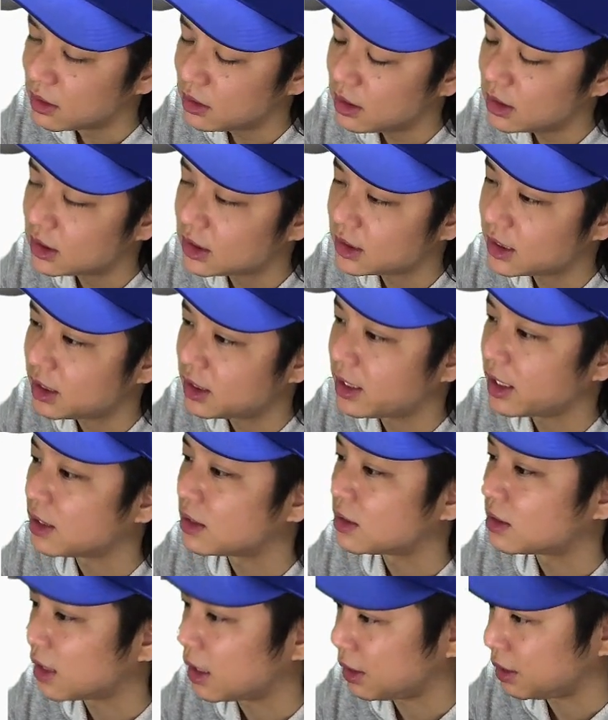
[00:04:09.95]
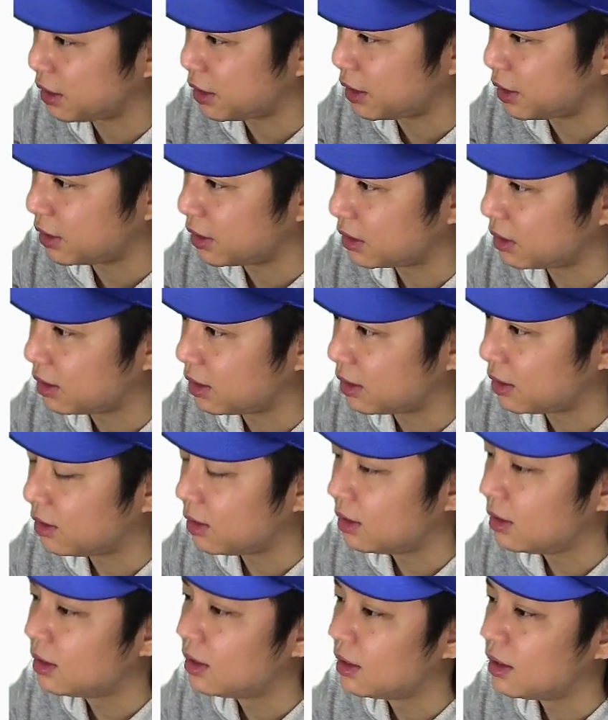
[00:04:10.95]
で自責点3ってなっ
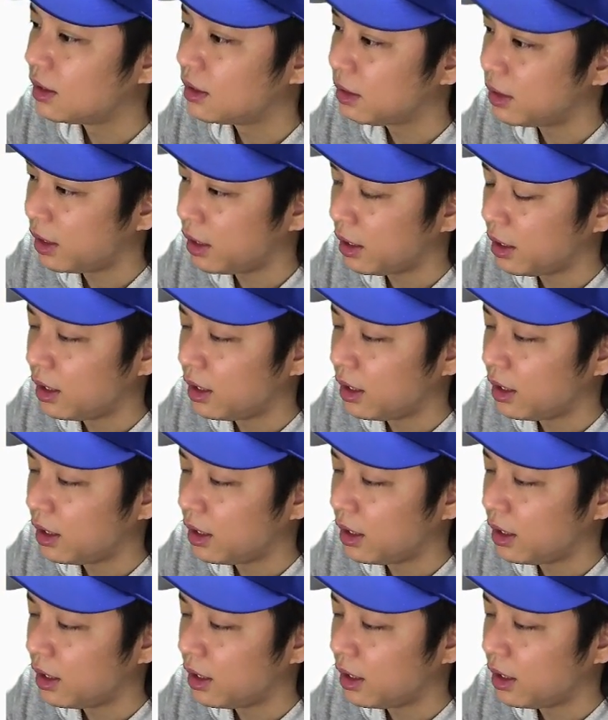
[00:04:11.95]
たね